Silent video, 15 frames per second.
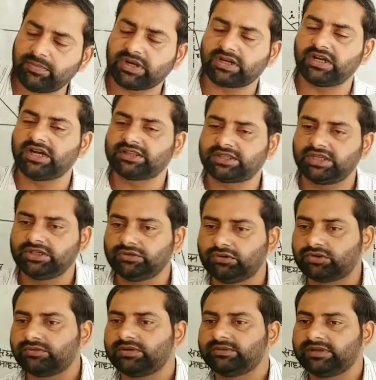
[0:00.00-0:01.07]
प्रकाश की नोट
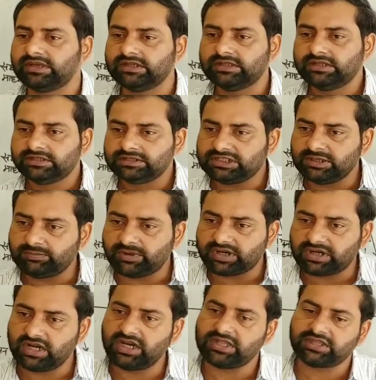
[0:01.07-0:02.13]
वन में जब
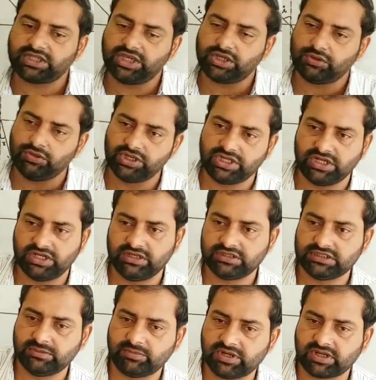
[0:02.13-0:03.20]
प्रकाश की कोई किरण
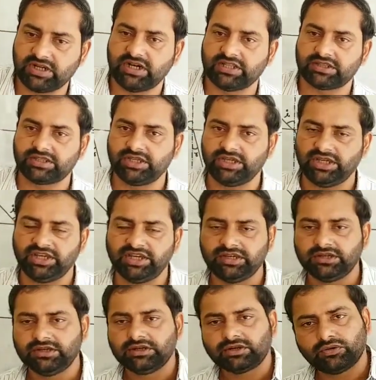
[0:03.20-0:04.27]
जब प्रकाश की
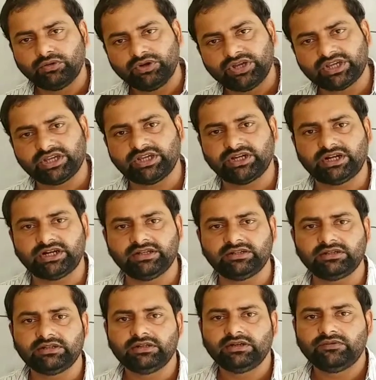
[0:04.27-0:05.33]
कोई किरण
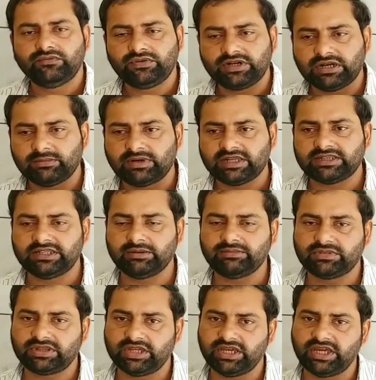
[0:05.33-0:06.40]
विरल माध्यम
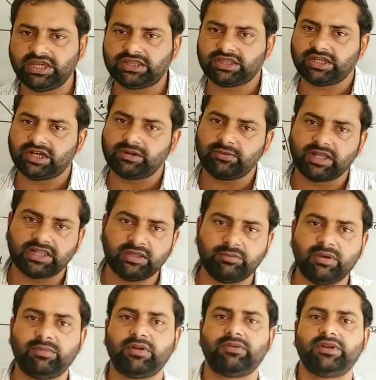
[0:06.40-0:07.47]
से सघन माध्यम
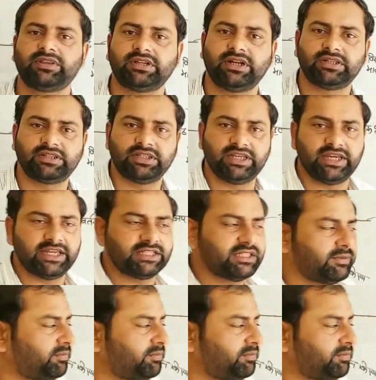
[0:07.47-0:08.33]
में प्रवेश करती है जब